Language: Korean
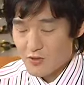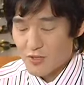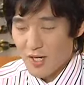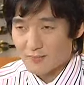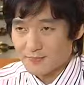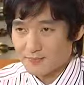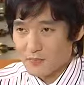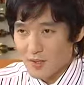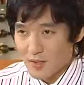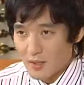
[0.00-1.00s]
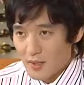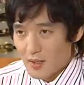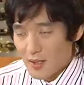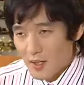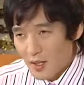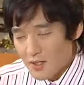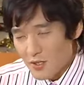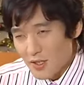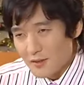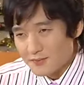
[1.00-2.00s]
혜준아.
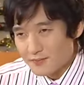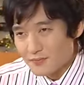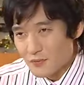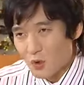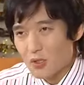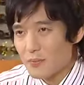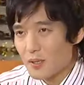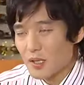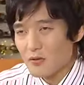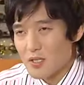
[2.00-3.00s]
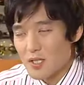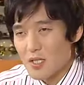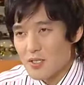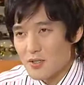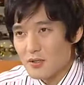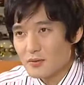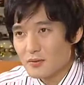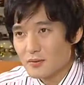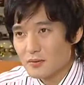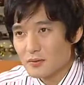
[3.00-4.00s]
전에 독립한다고 하지 않았어?
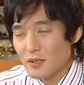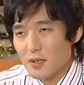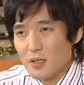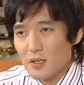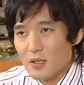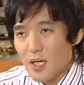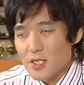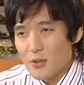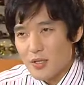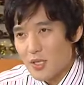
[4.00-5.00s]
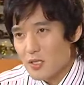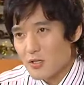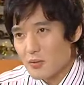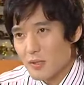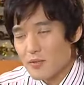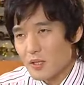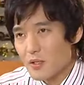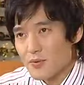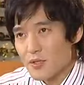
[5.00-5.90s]
같이 회사 하나 설립해볼 생각